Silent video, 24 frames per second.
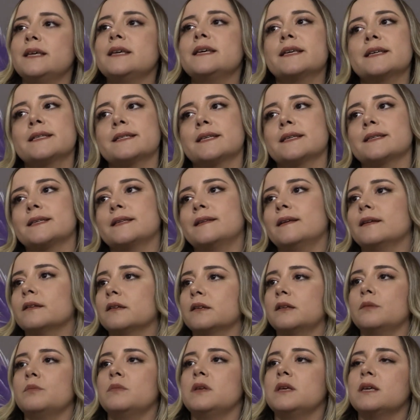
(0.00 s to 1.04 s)
iyi ki sizi
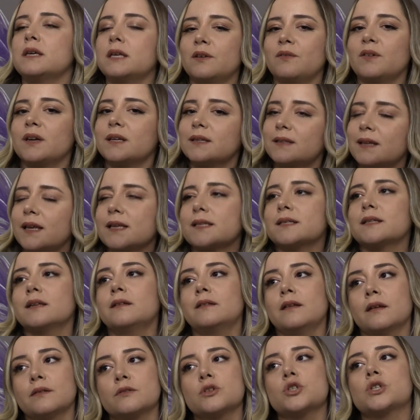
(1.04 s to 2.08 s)
tanıdım, iyi ki veri testte
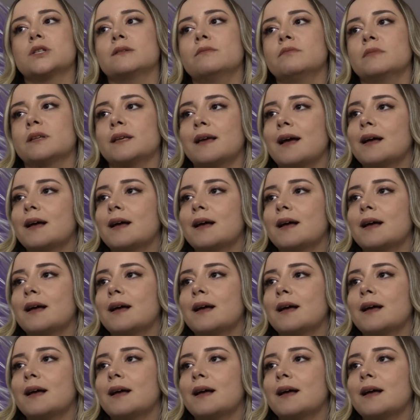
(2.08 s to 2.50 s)
tanıştım